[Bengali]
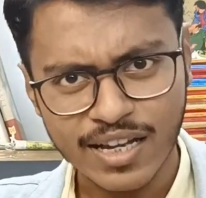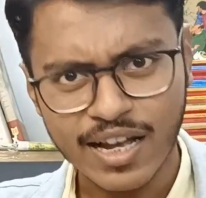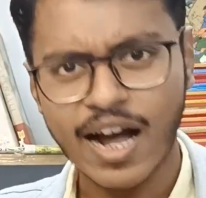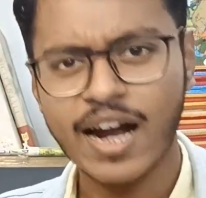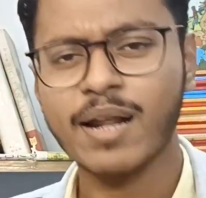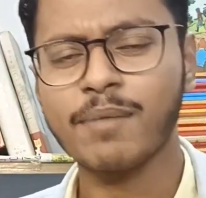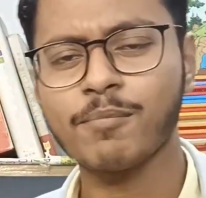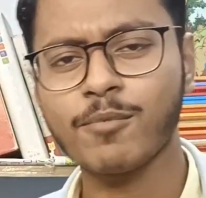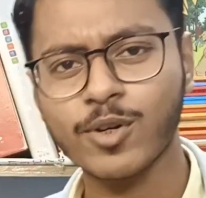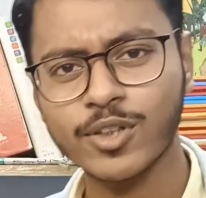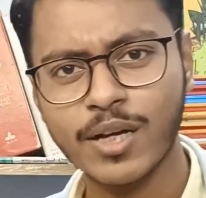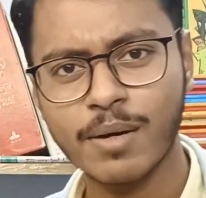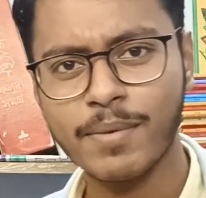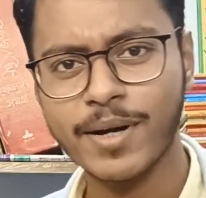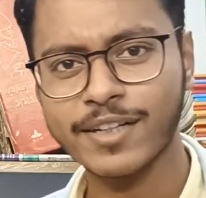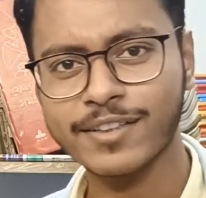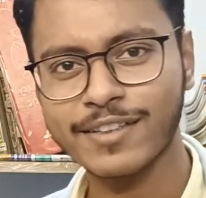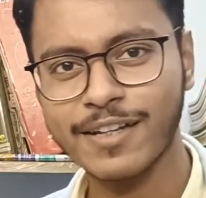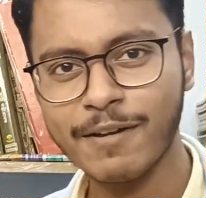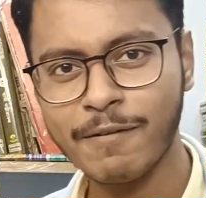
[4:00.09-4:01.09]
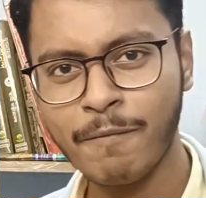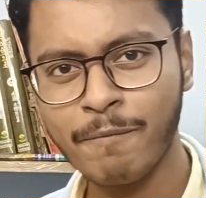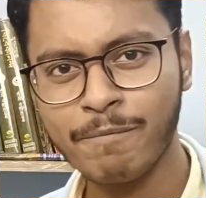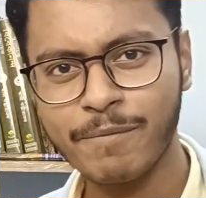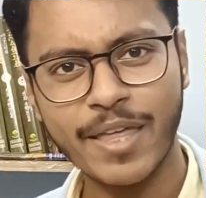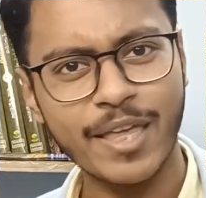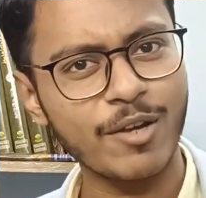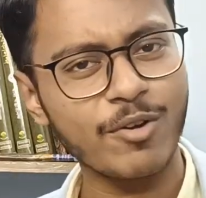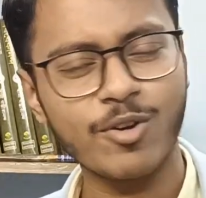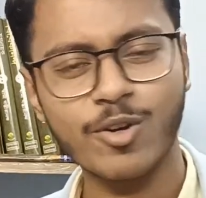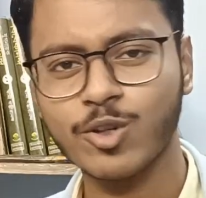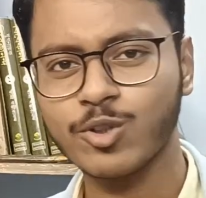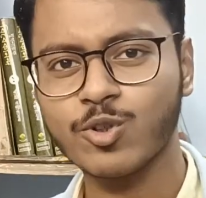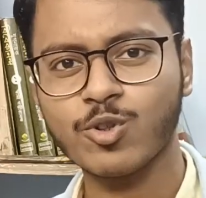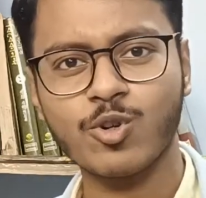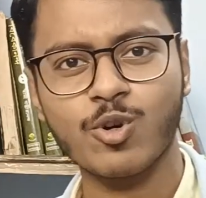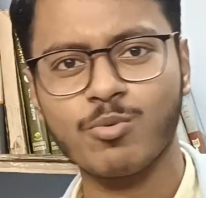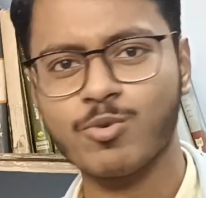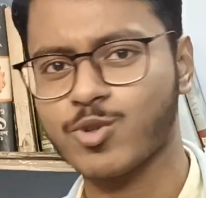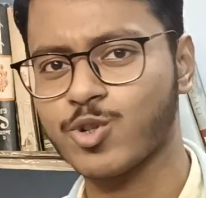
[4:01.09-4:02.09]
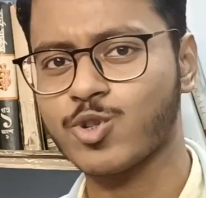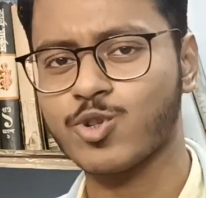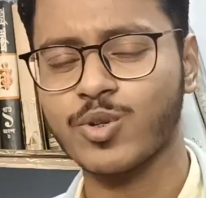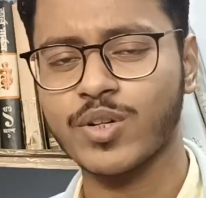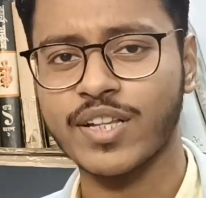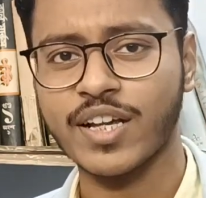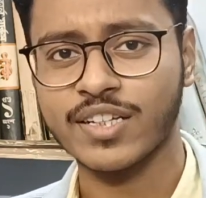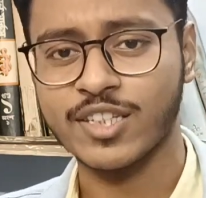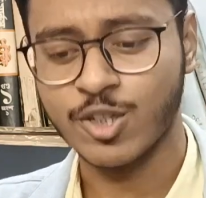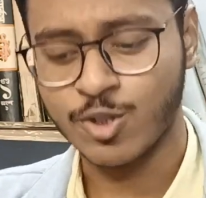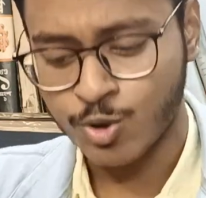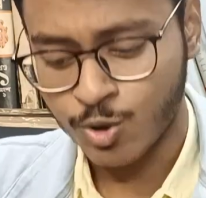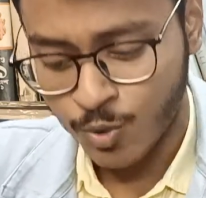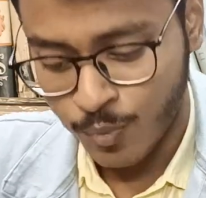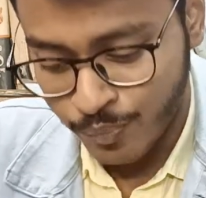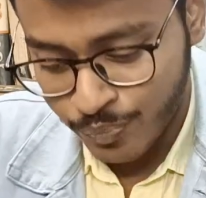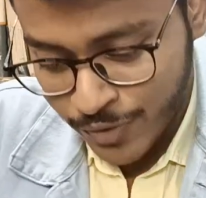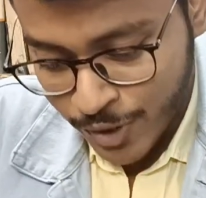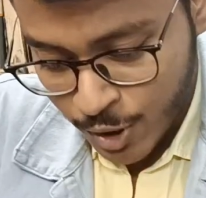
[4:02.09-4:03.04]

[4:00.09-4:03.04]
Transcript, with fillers: খারাপ কথাবার্তা এইগুলো কিন্তু ক্রমশ চলে থাকছে সো